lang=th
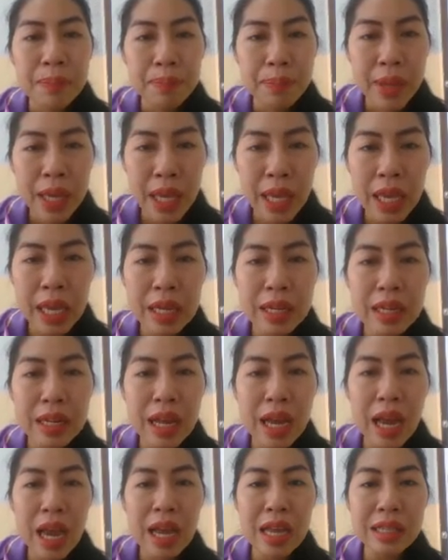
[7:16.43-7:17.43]
ผิด
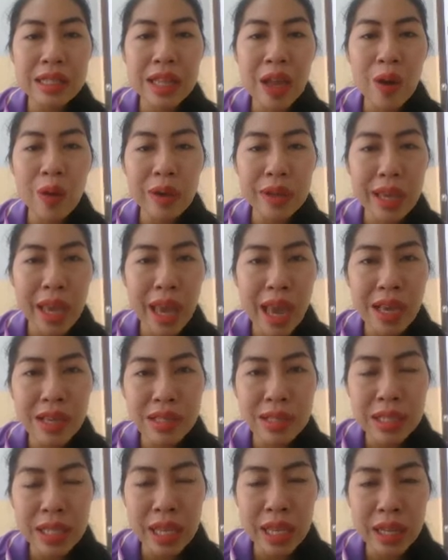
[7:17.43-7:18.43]
นะคะเตาแก๊ส
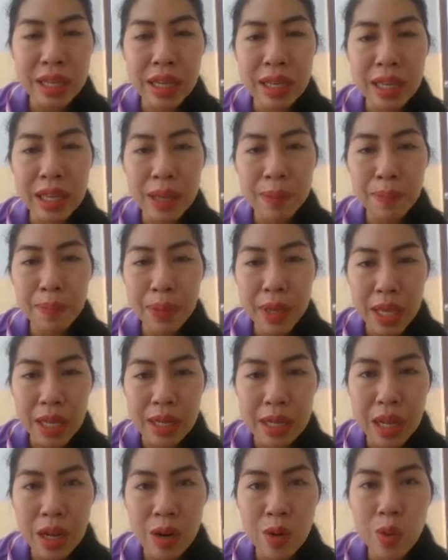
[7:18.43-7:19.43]
เขียนอย่างนี้ผิด
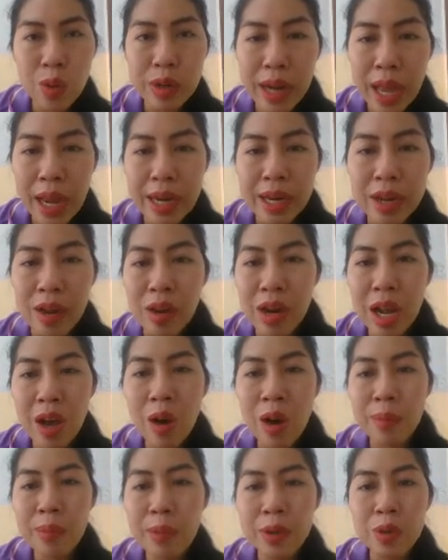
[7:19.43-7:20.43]
นะลูกนะเดี๋ยวเรา
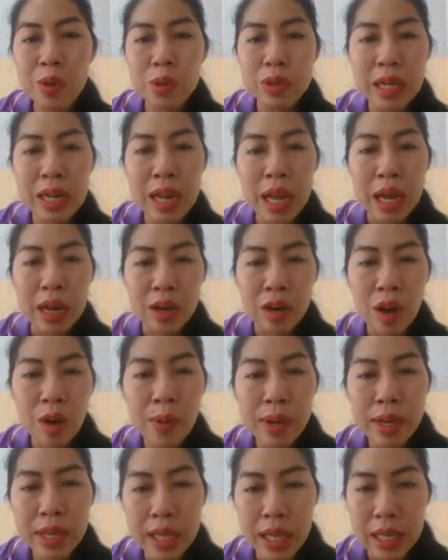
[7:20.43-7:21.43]
ค่อยมาดูทีหลังเนาะ
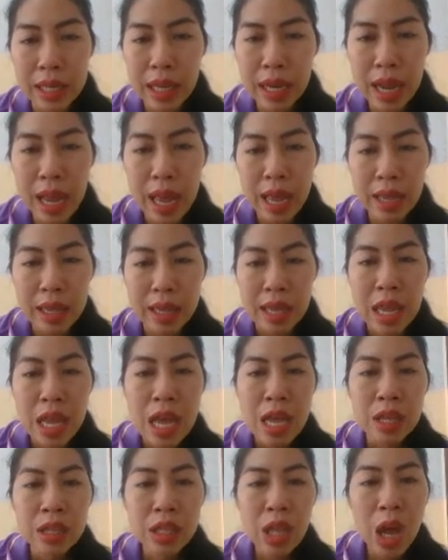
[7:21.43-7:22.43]
ว่าเขียนยังไง
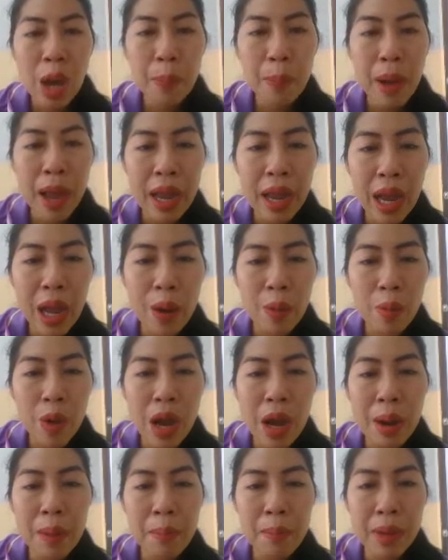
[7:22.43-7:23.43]
ต่อไปคำ
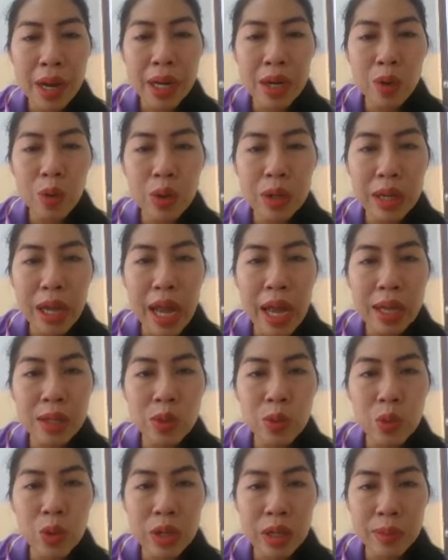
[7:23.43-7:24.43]
ว่า มนุษย์ค่ะ
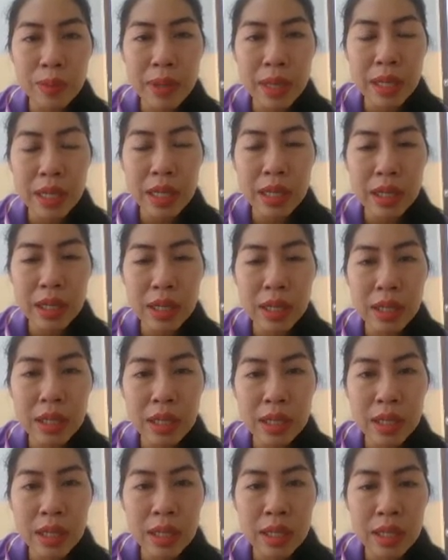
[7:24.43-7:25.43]
ถูกหรือผิดเอ่
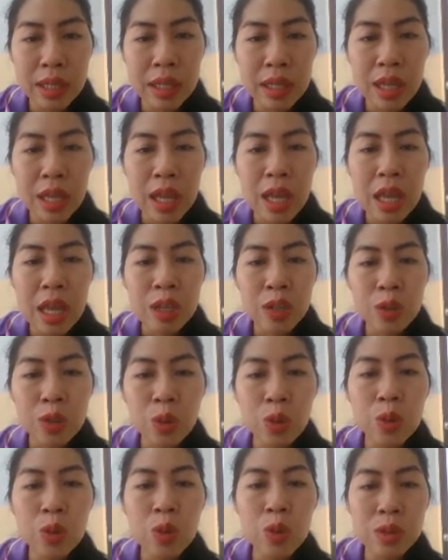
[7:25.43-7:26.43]
ย
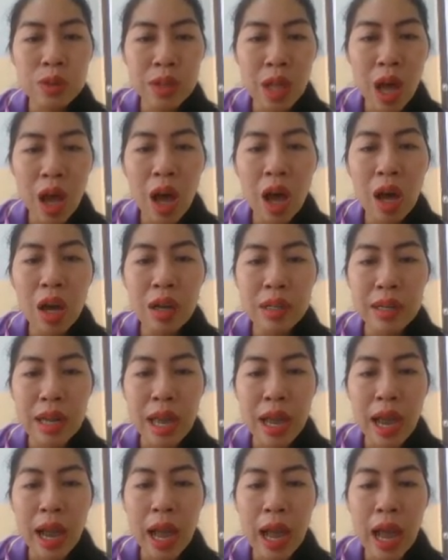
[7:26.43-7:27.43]
ถูกต้อง
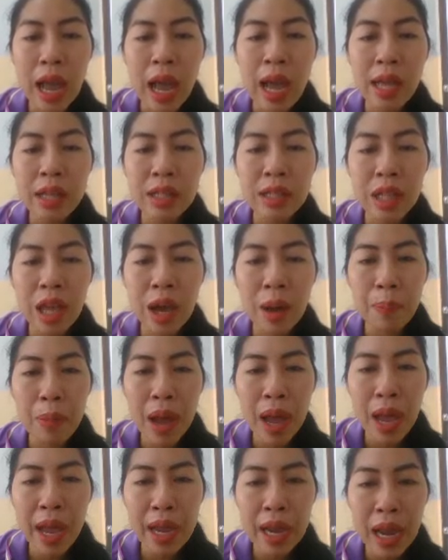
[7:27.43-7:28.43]
นะคะ ต่อไป
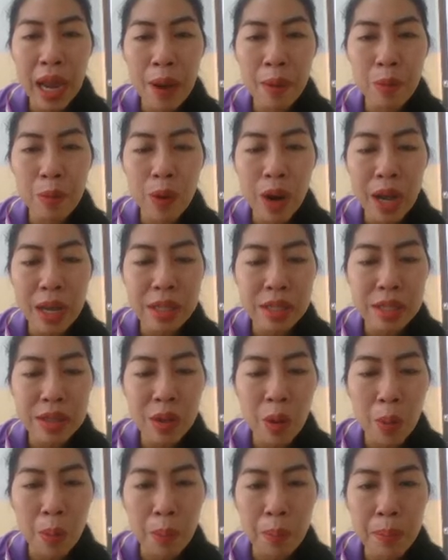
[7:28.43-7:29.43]
คำว่า ส
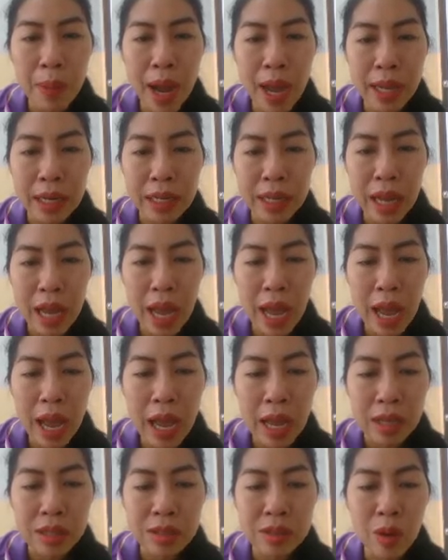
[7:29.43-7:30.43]
มบัติค่ะ
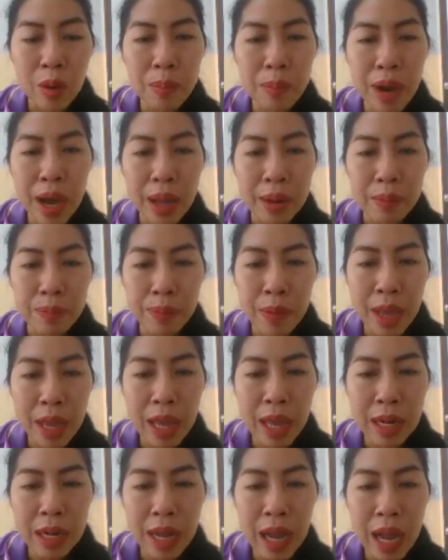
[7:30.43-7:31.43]
สมบัติเป็
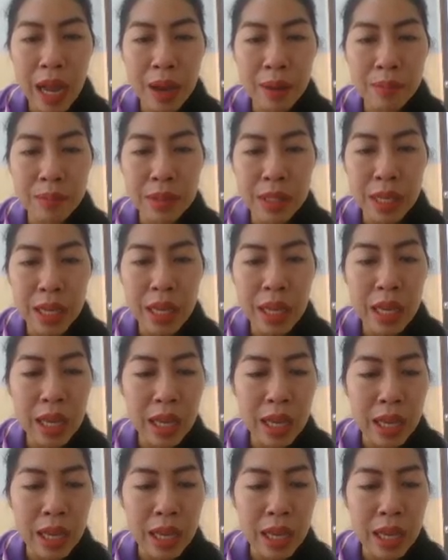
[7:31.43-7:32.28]
นคำที่